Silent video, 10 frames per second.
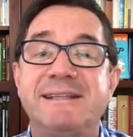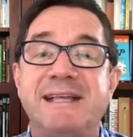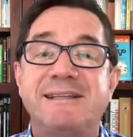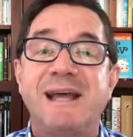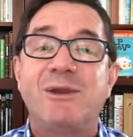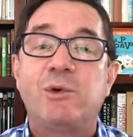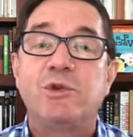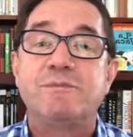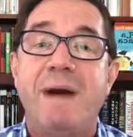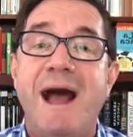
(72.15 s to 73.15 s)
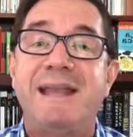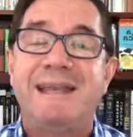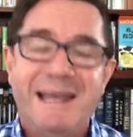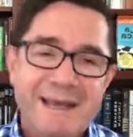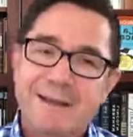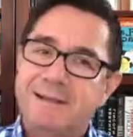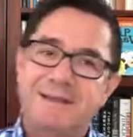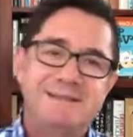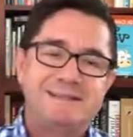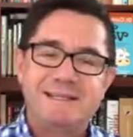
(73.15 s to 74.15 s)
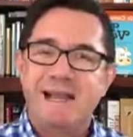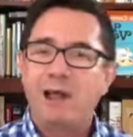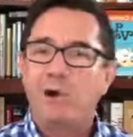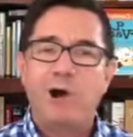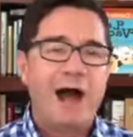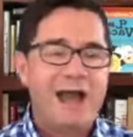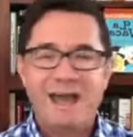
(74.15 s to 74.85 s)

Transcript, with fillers: César Guzmán desde Sinaloa,